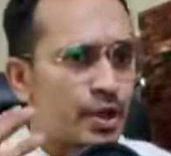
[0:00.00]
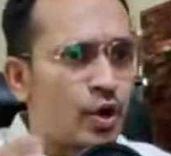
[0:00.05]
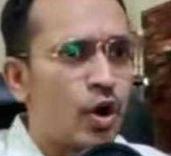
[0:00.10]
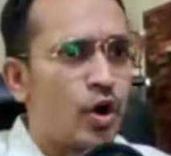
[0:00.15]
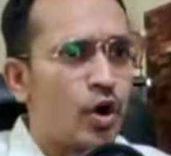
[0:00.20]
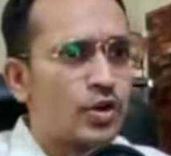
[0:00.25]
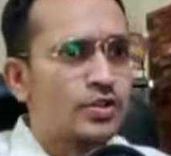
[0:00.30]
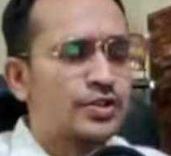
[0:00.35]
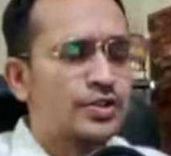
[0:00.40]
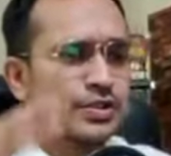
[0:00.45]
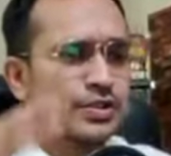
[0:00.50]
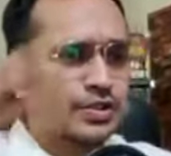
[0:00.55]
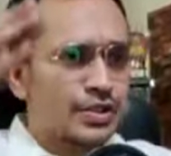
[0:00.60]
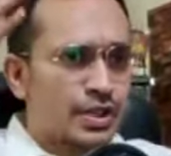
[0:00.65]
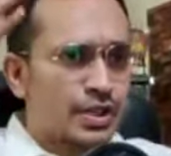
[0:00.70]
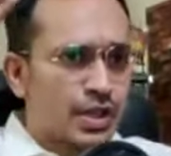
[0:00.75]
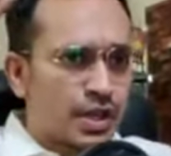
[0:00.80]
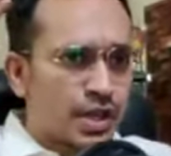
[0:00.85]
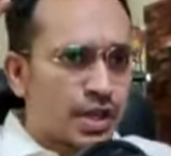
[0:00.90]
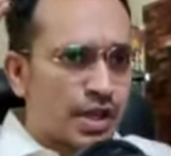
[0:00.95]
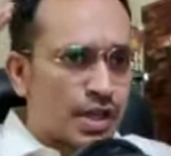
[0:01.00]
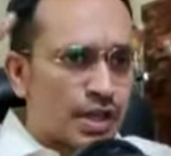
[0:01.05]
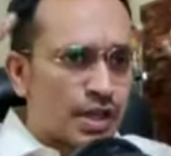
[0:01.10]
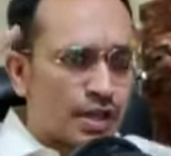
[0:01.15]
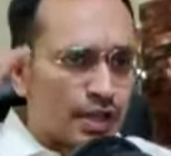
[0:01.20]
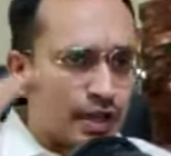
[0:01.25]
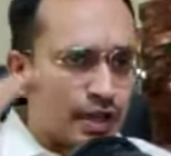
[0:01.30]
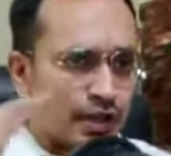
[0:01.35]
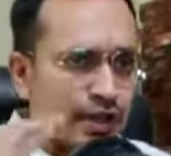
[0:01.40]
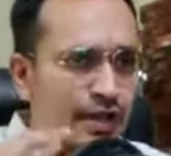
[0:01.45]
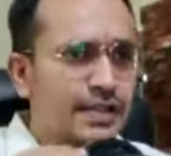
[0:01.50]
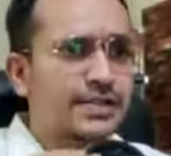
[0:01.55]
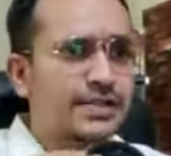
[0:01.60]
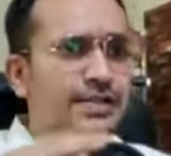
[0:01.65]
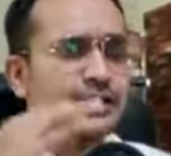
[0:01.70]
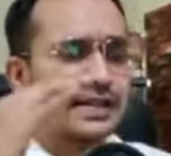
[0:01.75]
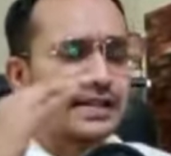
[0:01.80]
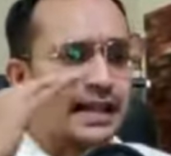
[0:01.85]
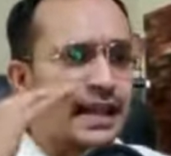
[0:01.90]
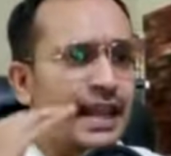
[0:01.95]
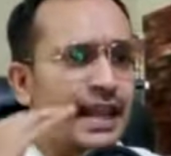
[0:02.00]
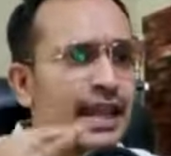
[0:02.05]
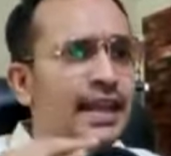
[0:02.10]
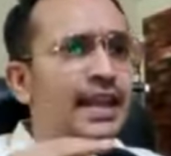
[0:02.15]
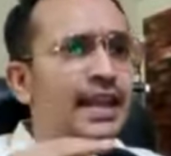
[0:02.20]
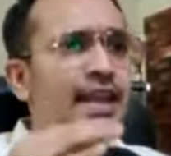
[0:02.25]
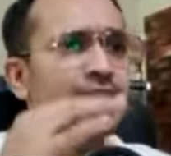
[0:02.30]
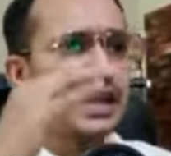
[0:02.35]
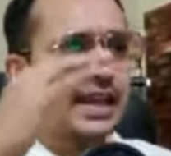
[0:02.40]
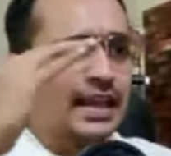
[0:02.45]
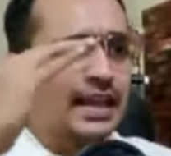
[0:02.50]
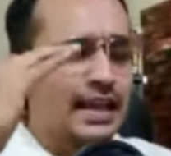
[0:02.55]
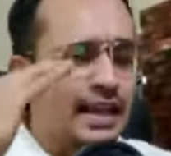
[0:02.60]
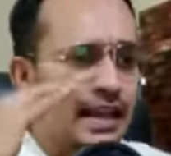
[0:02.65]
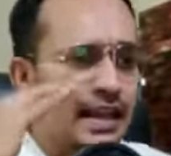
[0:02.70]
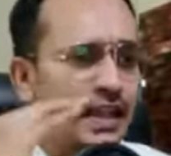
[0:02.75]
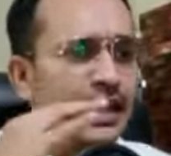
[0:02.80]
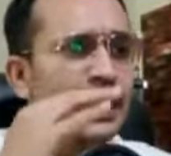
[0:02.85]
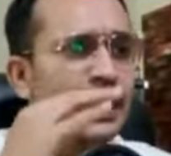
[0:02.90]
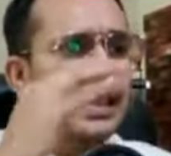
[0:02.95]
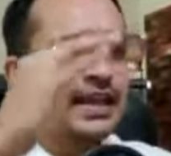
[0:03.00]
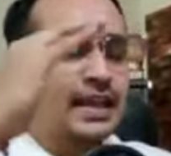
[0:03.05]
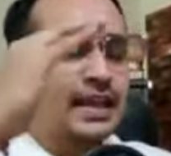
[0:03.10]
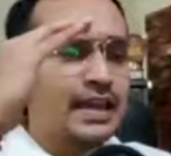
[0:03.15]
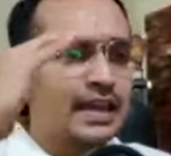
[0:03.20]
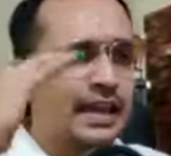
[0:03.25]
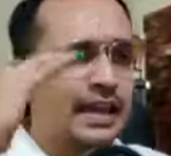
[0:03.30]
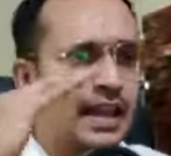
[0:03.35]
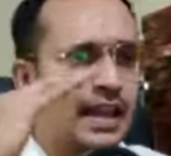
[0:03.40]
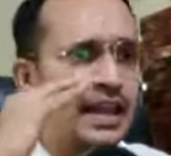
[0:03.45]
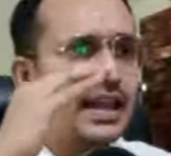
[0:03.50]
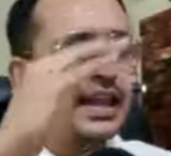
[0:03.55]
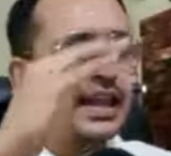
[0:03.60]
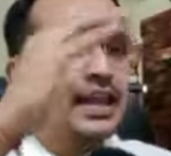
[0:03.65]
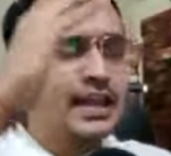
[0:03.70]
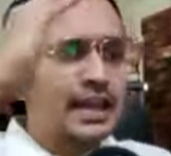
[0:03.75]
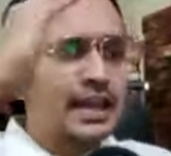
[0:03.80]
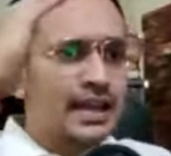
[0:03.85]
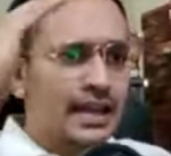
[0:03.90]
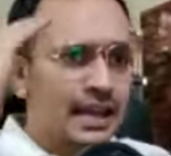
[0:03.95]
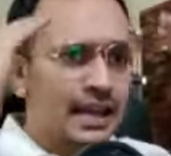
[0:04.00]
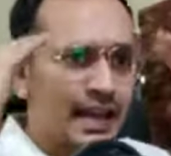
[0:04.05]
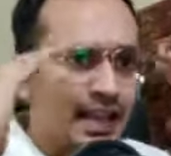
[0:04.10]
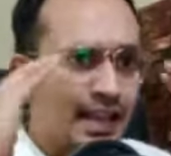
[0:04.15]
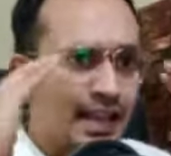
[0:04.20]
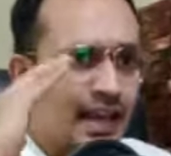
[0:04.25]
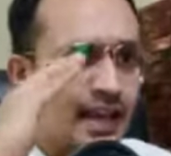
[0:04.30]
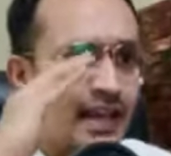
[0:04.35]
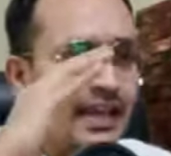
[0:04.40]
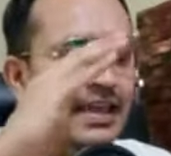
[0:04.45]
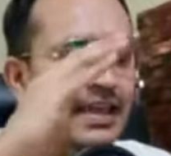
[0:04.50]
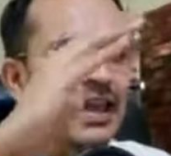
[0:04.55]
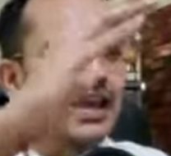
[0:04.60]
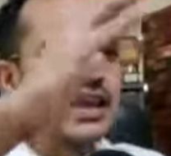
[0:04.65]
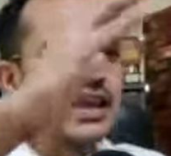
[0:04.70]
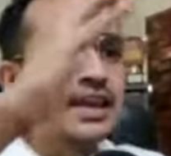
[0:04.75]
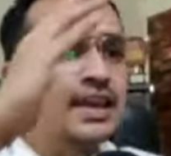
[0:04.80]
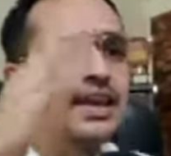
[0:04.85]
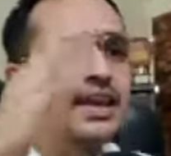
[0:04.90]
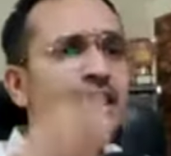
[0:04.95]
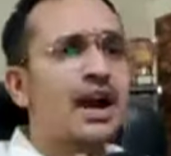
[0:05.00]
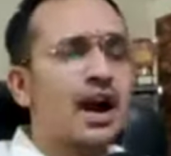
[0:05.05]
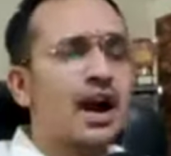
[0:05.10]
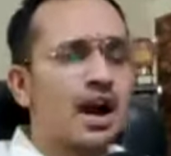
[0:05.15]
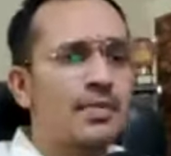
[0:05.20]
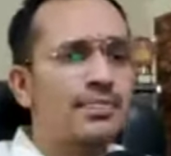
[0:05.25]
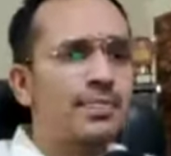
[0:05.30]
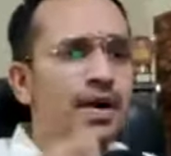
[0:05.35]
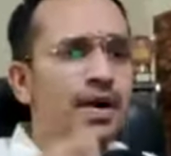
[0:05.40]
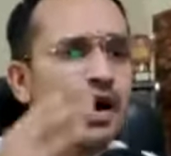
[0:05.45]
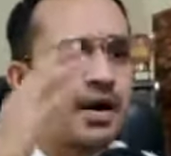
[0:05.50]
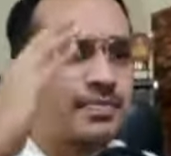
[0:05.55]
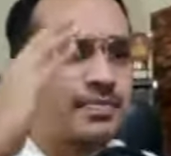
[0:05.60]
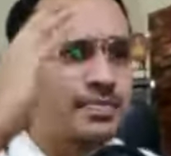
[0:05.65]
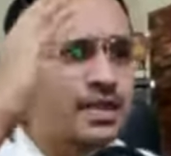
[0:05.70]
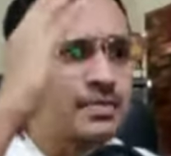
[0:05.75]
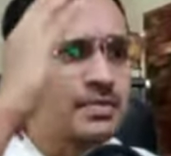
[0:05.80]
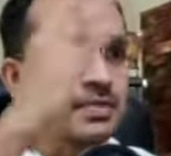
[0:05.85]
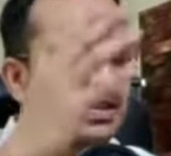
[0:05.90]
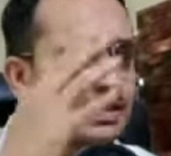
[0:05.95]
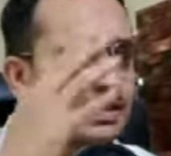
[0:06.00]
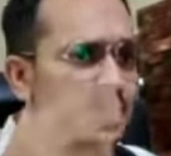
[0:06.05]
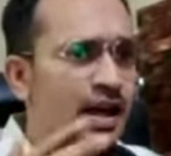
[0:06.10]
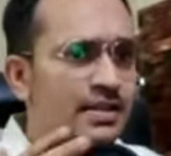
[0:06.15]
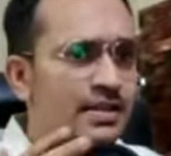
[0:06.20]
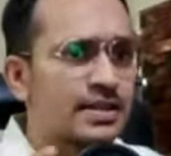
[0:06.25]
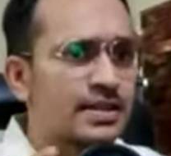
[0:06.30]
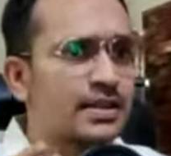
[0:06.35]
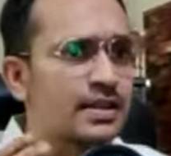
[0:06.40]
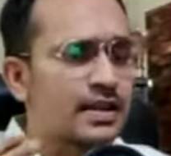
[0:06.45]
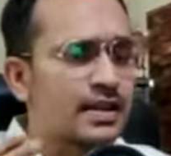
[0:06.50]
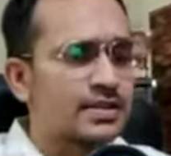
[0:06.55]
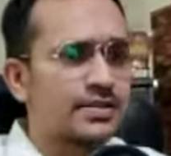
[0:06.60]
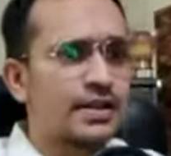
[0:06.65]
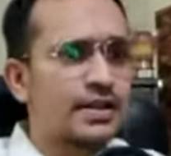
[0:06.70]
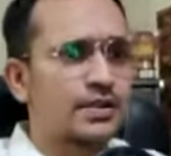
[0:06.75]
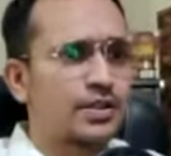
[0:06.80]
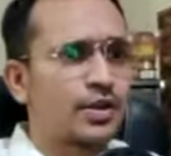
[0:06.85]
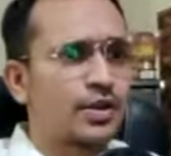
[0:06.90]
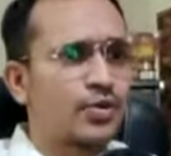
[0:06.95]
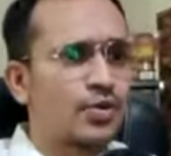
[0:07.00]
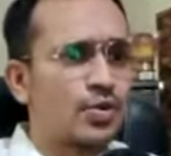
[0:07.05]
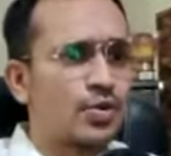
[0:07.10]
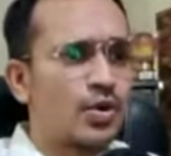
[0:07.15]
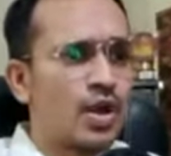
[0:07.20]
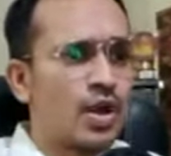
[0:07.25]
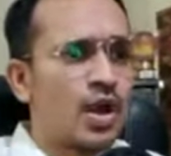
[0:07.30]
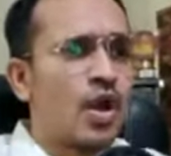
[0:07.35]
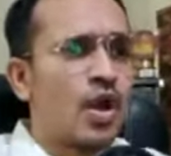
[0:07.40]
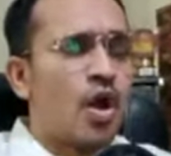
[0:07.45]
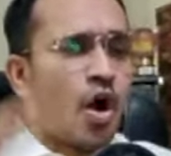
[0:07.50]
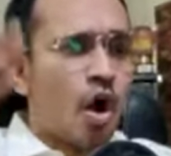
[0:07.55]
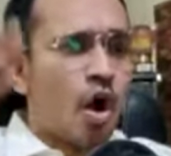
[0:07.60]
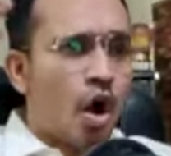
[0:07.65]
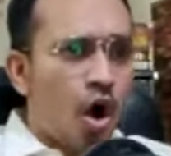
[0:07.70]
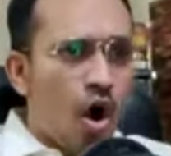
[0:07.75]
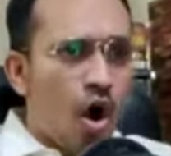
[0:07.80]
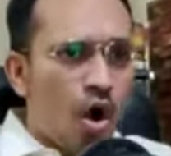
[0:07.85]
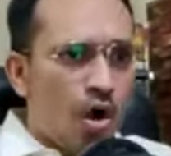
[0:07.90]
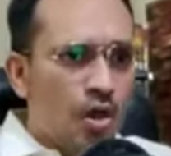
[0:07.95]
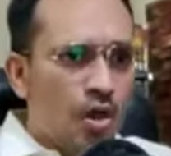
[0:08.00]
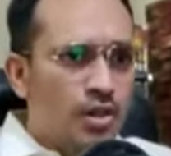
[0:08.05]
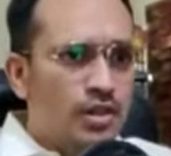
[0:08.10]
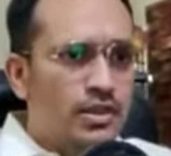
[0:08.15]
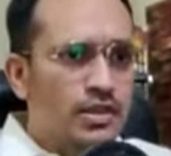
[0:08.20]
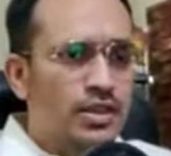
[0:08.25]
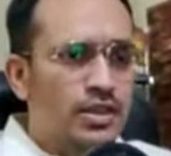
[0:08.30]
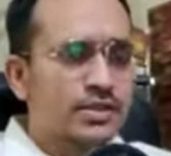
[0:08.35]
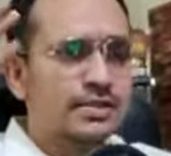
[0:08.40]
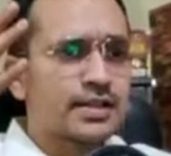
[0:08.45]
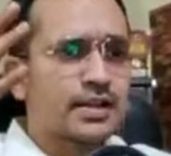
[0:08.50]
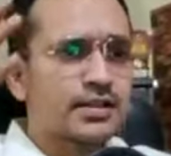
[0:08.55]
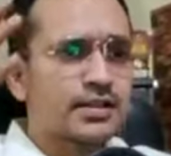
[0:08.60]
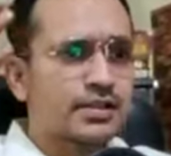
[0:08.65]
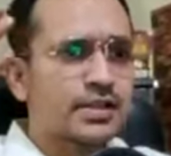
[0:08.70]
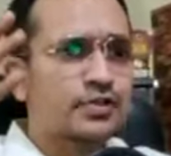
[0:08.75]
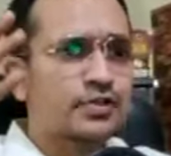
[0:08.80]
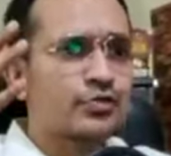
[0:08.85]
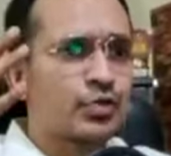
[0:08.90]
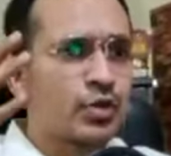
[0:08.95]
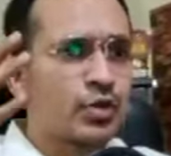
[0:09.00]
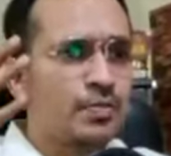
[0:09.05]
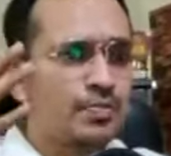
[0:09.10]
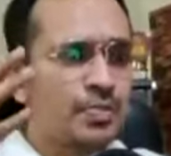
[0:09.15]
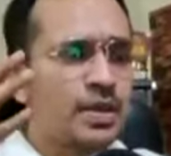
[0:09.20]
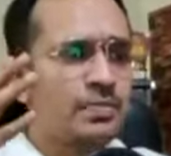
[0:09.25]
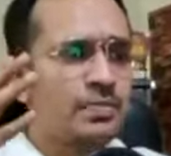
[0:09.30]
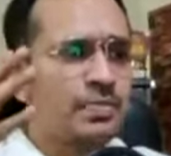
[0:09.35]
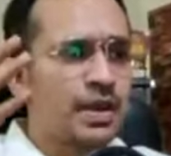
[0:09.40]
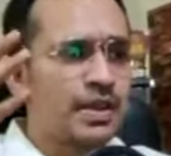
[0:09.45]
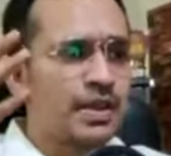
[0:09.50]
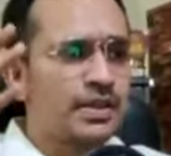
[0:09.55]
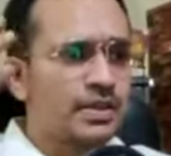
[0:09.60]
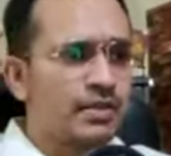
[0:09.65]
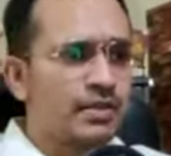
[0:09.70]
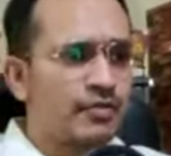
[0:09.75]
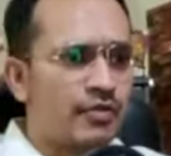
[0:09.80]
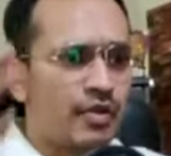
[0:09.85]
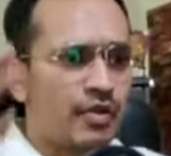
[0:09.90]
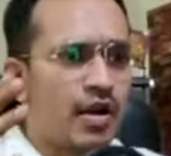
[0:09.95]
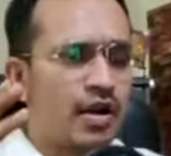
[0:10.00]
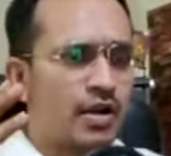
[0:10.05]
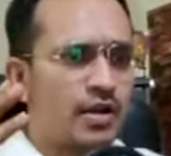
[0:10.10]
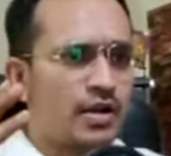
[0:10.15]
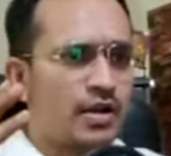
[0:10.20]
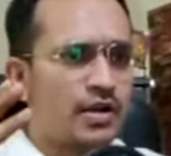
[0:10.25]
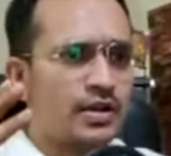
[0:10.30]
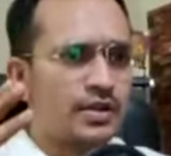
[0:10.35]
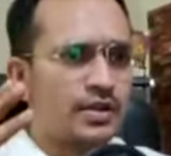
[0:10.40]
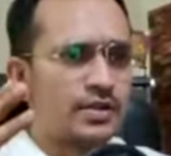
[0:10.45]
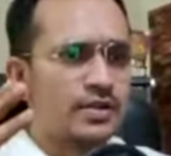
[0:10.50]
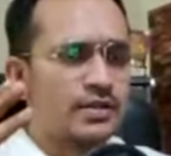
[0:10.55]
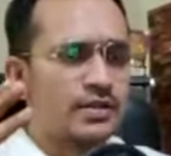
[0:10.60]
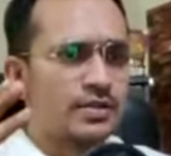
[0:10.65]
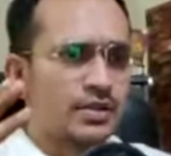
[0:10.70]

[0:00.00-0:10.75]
because रिस्क ले लेके ले लेके ले लेके ले लेके ही आप आपकी मंजिल हासिल कर सकते हो ऑल द सक्सेसफुल पीपल इन द वर्ल्ड